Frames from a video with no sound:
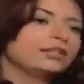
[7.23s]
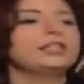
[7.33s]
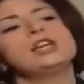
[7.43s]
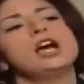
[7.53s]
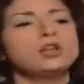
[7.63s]

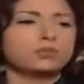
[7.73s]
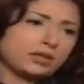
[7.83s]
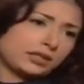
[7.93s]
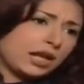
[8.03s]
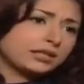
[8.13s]
نيالهم
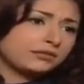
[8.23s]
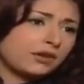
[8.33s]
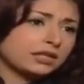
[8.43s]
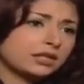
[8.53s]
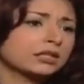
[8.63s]
بيت خالتي
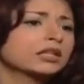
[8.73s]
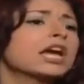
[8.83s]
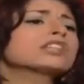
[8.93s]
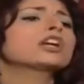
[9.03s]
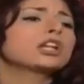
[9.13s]
فاتن
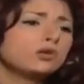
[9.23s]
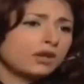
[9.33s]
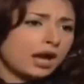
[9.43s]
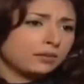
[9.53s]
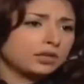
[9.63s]
لا شغله
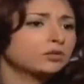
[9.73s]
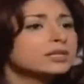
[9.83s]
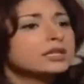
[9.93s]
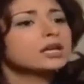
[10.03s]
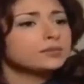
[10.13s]
ولا عمله
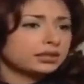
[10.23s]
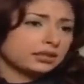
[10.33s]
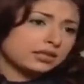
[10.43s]
ومصاري مثل